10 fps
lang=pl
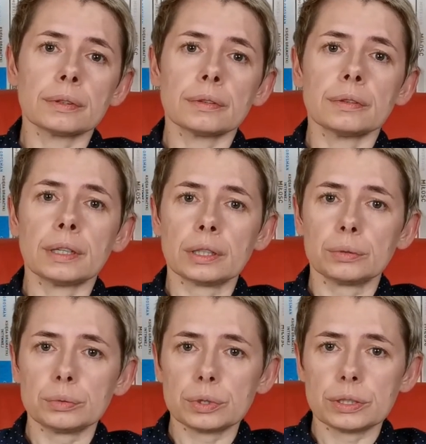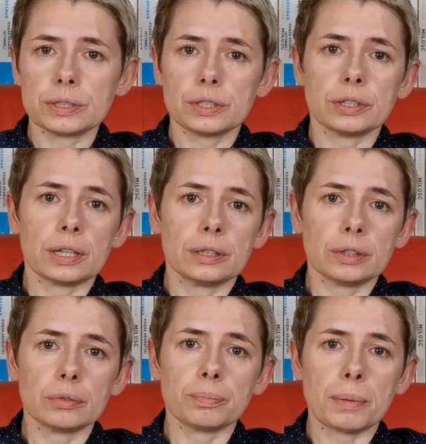Niektórzy z
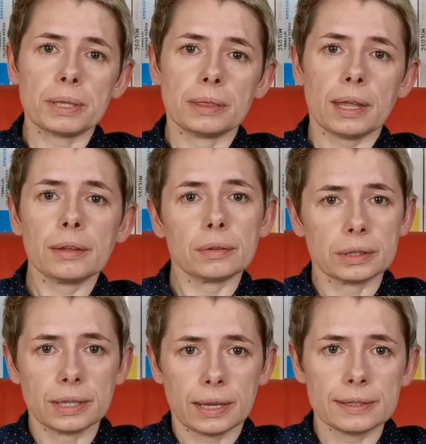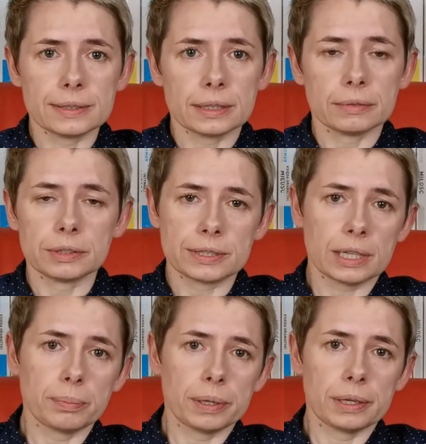czytelników pamiętają Gdańsk w czasach
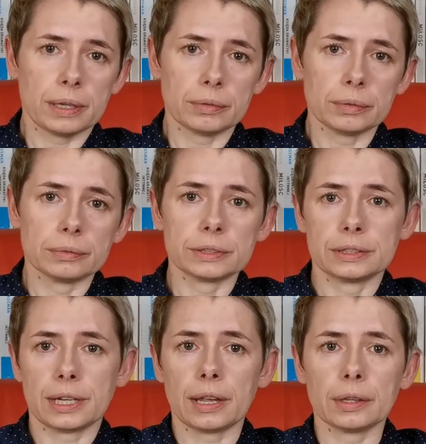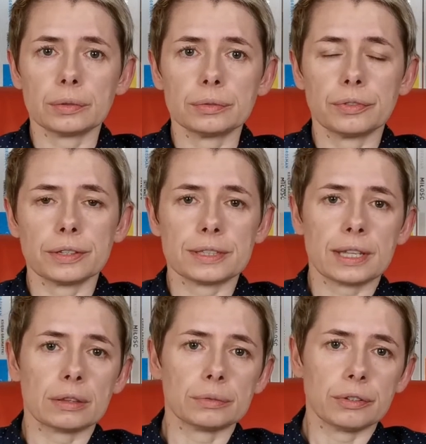PRL-u, strajków,
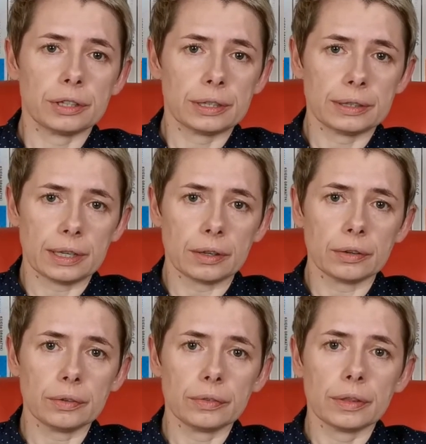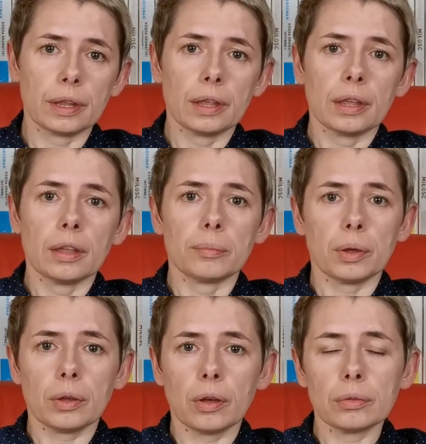stanu wojennego.
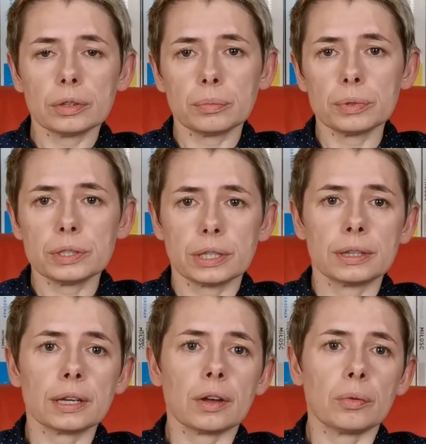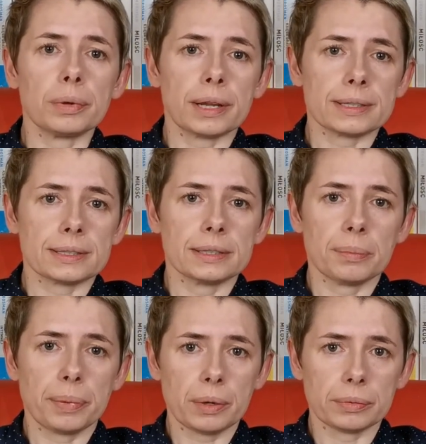Mogą to być jednak obrazy
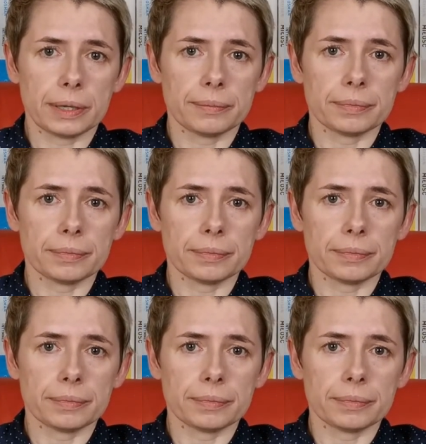niepełne,